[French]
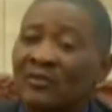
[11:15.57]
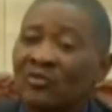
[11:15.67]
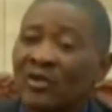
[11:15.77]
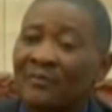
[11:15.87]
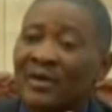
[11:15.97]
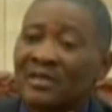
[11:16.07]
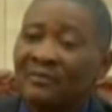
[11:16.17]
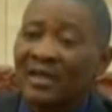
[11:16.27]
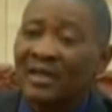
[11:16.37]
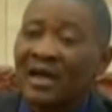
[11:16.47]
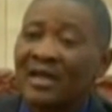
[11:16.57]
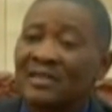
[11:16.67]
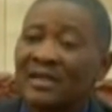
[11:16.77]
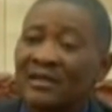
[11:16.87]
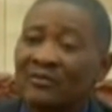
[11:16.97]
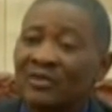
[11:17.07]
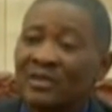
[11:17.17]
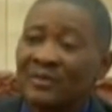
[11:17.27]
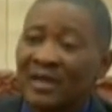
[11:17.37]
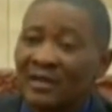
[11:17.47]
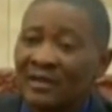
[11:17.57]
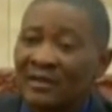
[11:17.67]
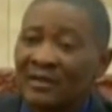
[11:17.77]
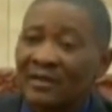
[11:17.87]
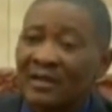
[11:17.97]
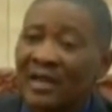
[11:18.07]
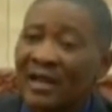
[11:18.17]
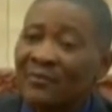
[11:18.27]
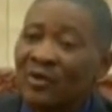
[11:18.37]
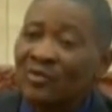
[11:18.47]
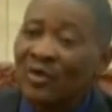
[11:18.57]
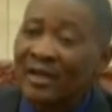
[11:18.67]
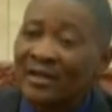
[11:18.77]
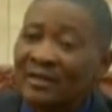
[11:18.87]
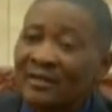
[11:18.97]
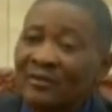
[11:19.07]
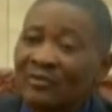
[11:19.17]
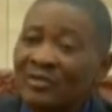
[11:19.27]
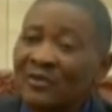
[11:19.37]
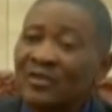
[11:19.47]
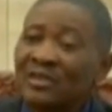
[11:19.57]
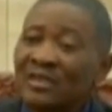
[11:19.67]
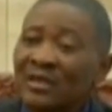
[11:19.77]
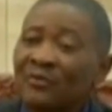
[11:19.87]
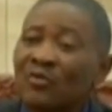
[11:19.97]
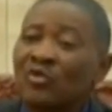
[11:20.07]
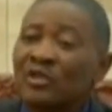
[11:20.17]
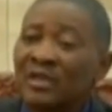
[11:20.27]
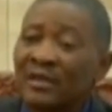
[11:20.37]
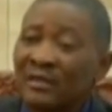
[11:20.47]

où la partie malienne algérienne, aussi bien que la rébellion Touareg, nous avons signé pour corriger.